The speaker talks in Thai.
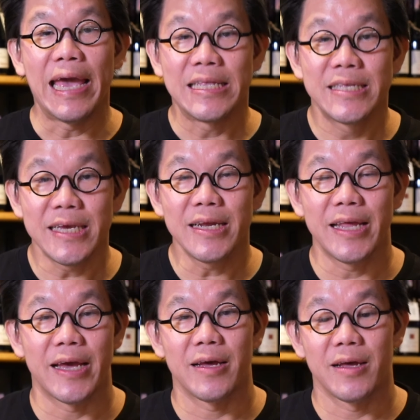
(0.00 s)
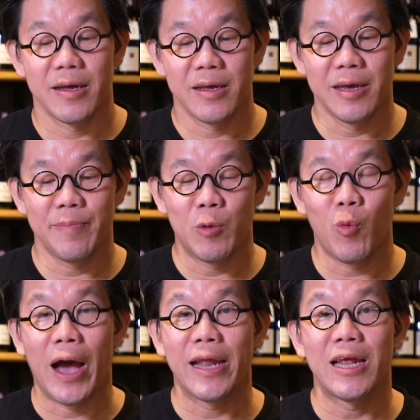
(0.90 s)
เอจิ้งเนี่ยคือเป็น
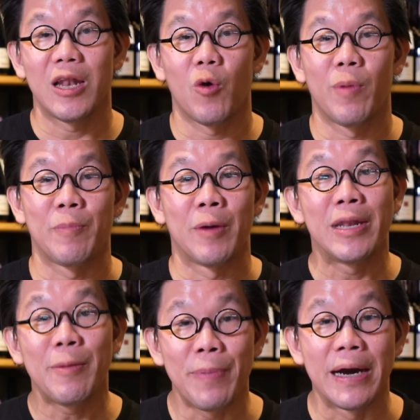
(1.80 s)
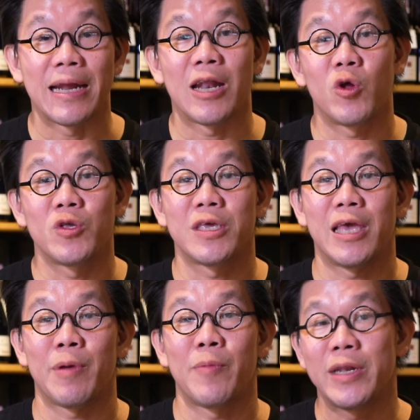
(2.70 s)
ไวน์ที่เราแบบยังไม่ได้เปิด แล้วเราจะ
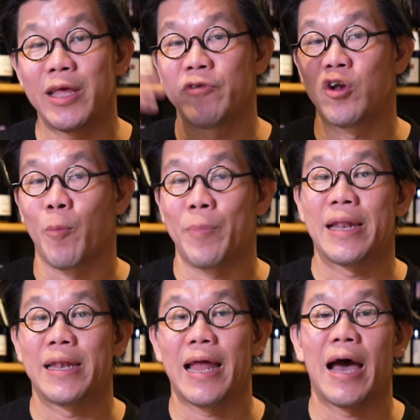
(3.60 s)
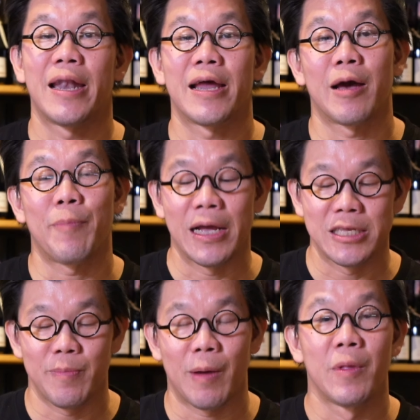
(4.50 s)
เก็บให้มัน develop ไปนานๆนะครับอาจ
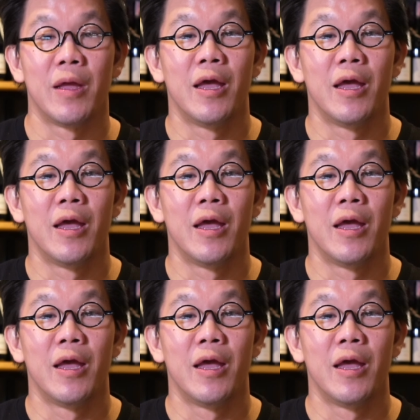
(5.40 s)
จะแบบ